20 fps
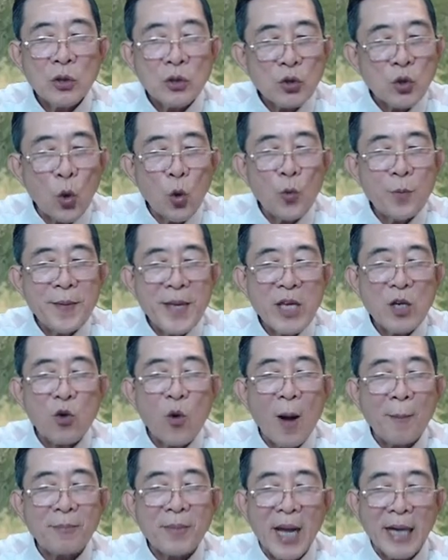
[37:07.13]
tu vi
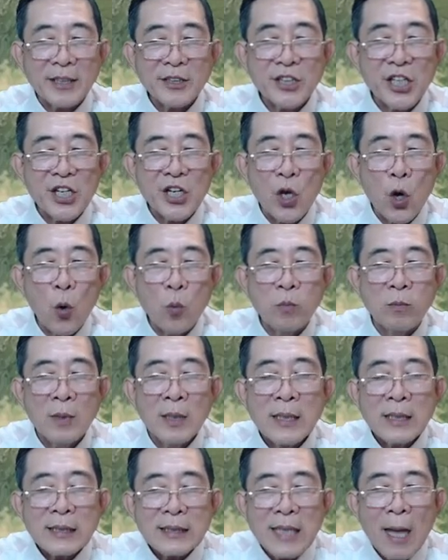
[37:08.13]
quan cảnh tiên cung
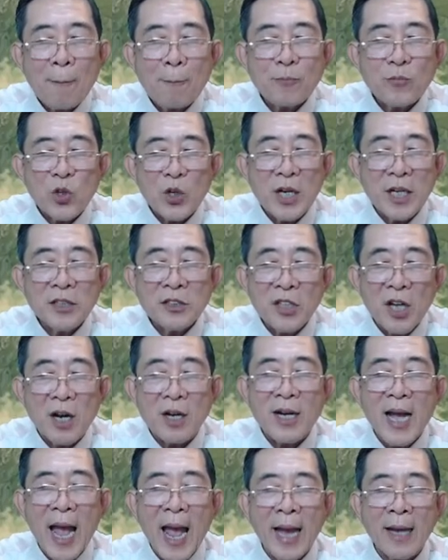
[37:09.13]
thấp cho đến
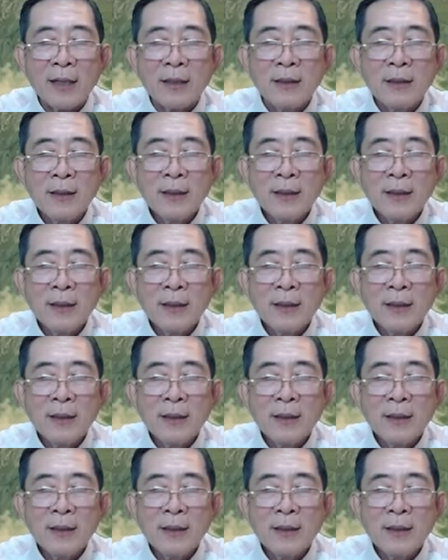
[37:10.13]
cực hạn.